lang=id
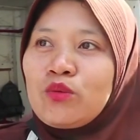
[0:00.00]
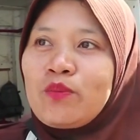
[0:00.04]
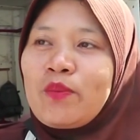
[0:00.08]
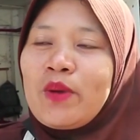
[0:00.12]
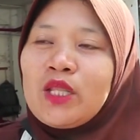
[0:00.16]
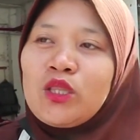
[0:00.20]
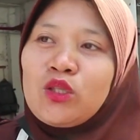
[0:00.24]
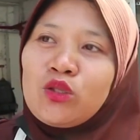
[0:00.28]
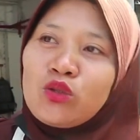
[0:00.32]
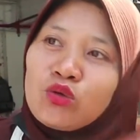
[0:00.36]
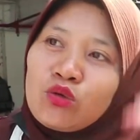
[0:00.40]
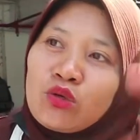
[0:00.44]

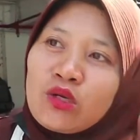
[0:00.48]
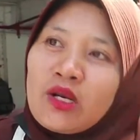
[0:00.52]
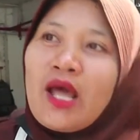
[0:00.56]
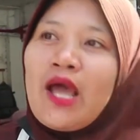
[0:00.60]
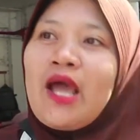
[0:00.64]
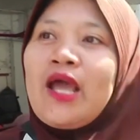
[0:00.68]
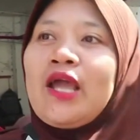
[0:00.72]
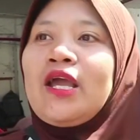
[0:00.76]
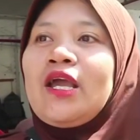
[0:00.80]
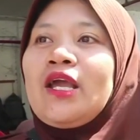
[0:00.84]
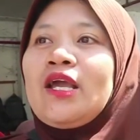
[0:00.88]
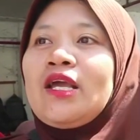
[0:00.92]
ketupat itu
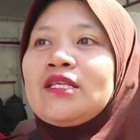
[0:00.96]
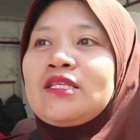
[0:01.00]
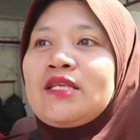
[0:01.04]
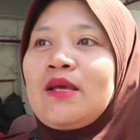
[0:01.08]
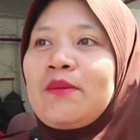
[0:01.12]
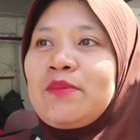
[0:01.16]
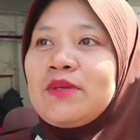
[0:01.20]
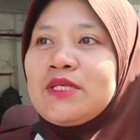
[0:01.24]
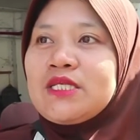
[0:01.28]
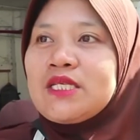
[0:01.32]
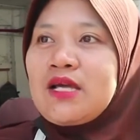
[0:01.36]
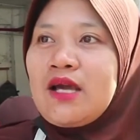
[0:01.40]
naik
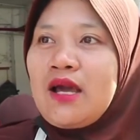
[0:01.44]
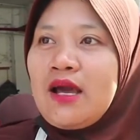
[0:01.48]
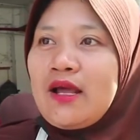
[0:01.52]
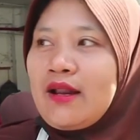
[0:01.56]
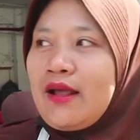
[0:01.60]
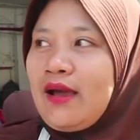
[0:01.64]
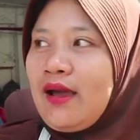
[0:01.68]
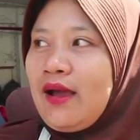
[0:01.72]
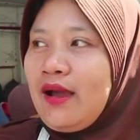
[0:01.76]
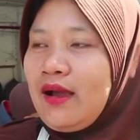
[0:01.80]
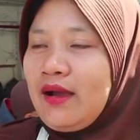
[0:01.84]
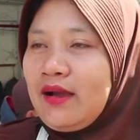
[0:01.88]
sampai
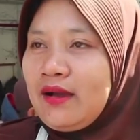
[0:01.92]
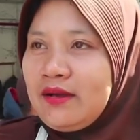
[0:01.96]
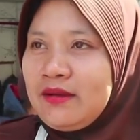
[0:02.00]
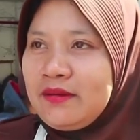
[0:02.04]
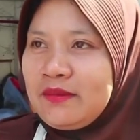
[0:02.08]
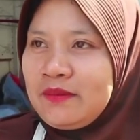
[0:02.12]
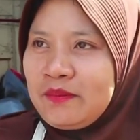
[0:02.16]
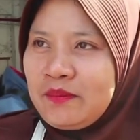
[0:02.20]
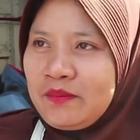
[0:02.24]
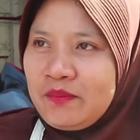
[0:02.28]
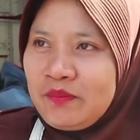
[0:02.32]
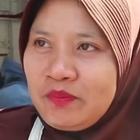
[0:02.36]
sekarang
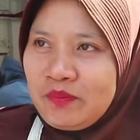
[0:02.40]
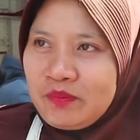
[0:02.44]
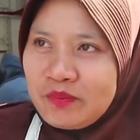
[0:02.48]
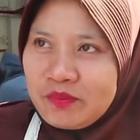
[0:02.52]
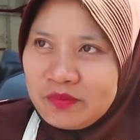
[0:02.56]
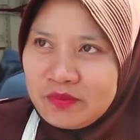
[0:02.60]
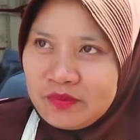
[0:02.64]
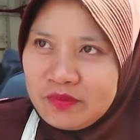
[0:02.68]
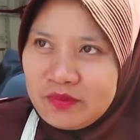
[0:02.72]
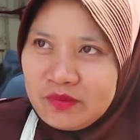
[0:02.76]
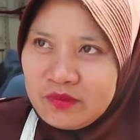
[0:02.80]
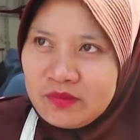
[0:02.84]

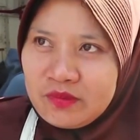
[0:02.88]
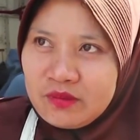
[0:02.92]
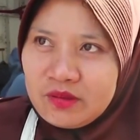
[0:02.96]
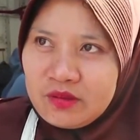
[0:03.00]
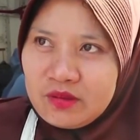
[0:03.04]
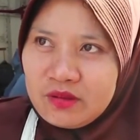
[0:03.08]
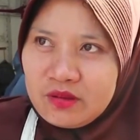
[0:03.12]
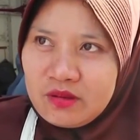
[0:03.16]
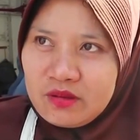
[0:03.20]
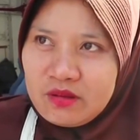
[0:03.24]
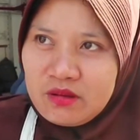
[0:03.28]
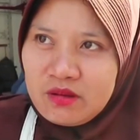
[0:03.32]
ini ya, berarti
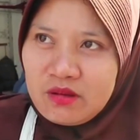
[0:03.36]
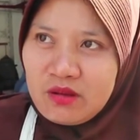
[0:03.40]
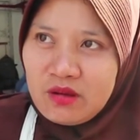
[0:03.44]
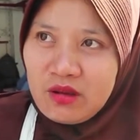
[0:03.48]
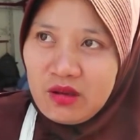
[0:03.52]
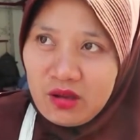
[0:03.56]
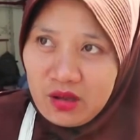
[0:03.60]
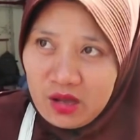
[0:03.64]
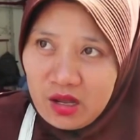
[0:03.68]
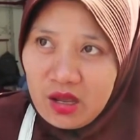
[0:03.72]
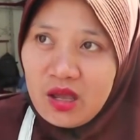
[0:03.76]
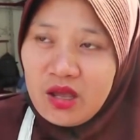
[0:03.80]
sudah mahal. Apa?
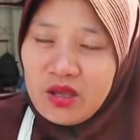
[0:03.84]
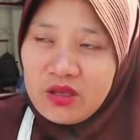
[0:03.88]
Ya?